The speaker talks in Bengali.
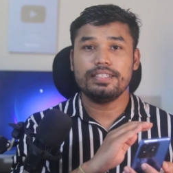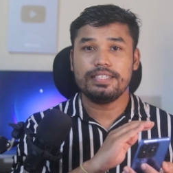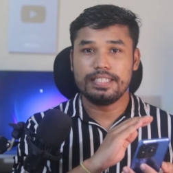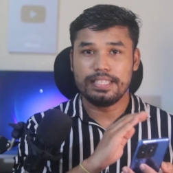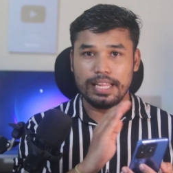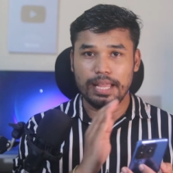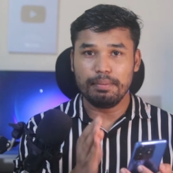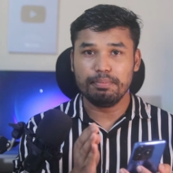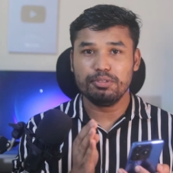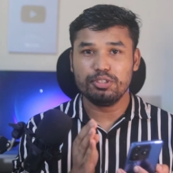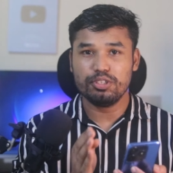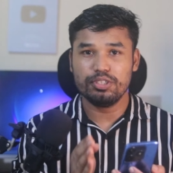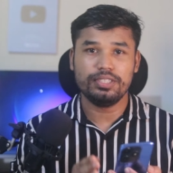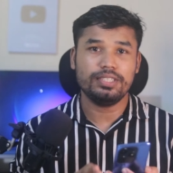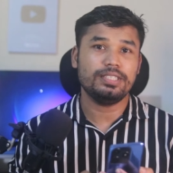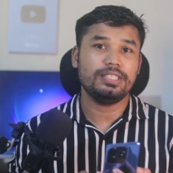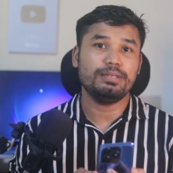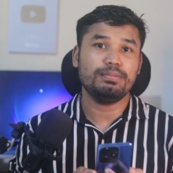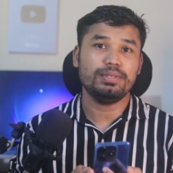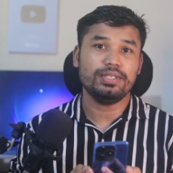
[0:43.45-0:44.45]

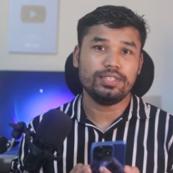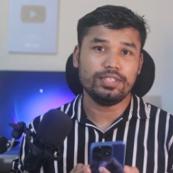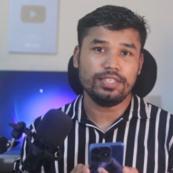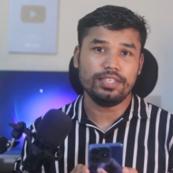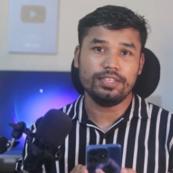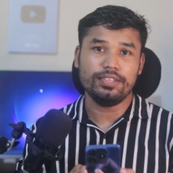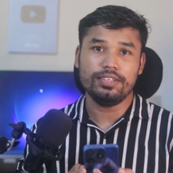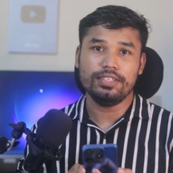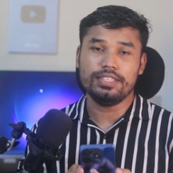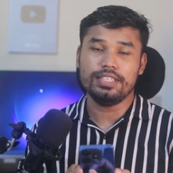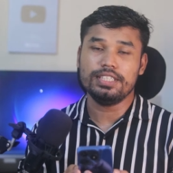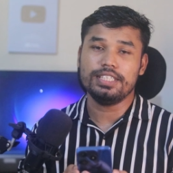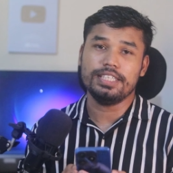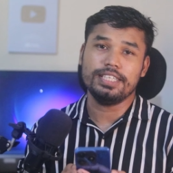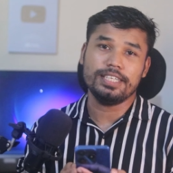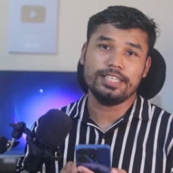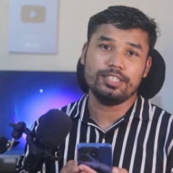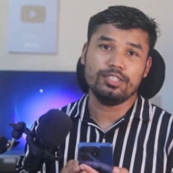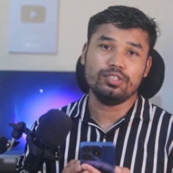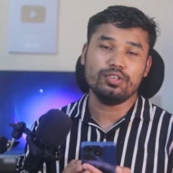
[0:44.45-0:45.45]
স্ন্যাপশটের যে বিষয়টা রয়েছে
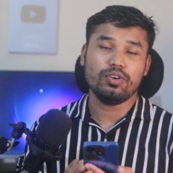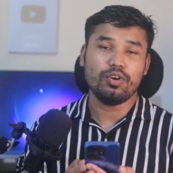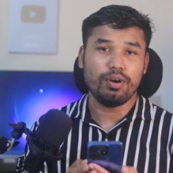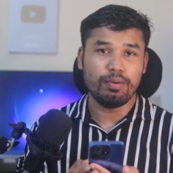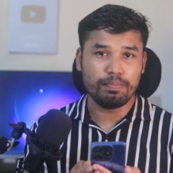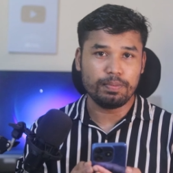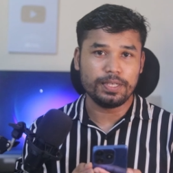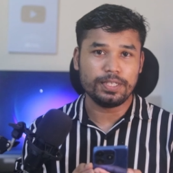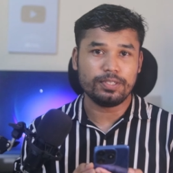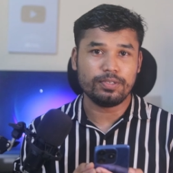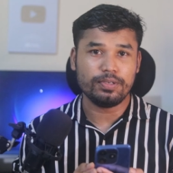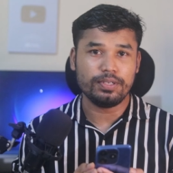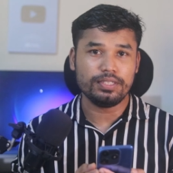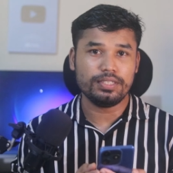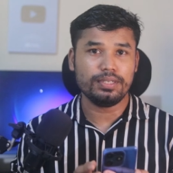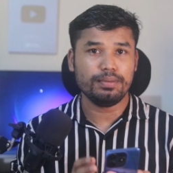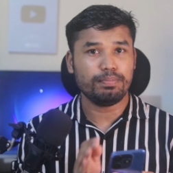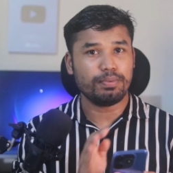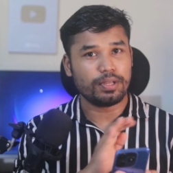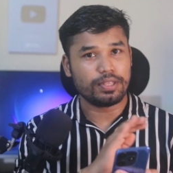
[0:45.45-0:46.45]
সেটা কিন্তু কমপ্লিট
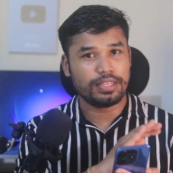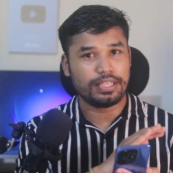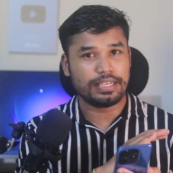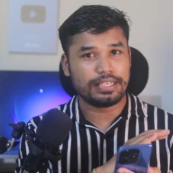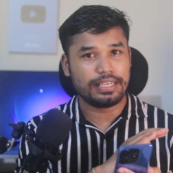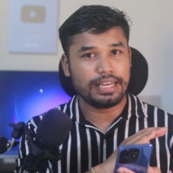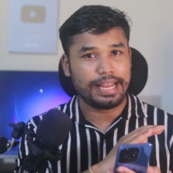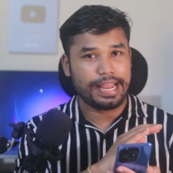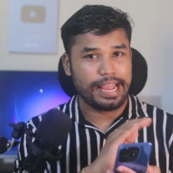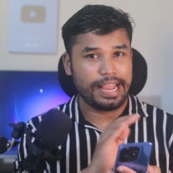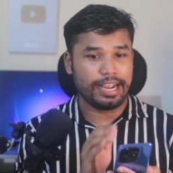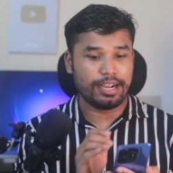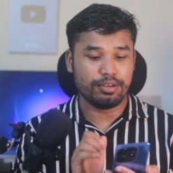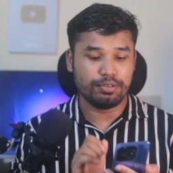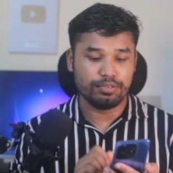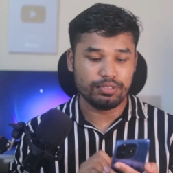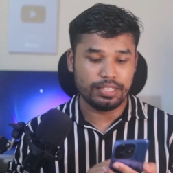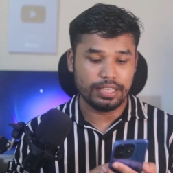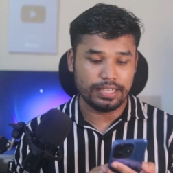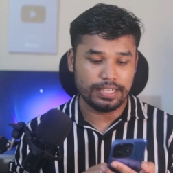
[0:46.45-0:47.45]
করেছে প্রত্যেকটা
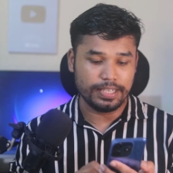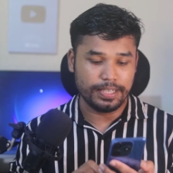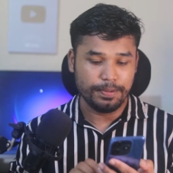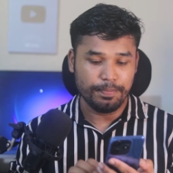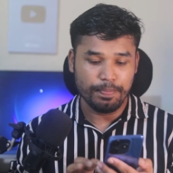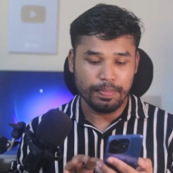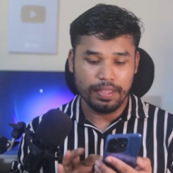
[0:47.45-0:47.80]
অ্যাকাউন্ট থেকে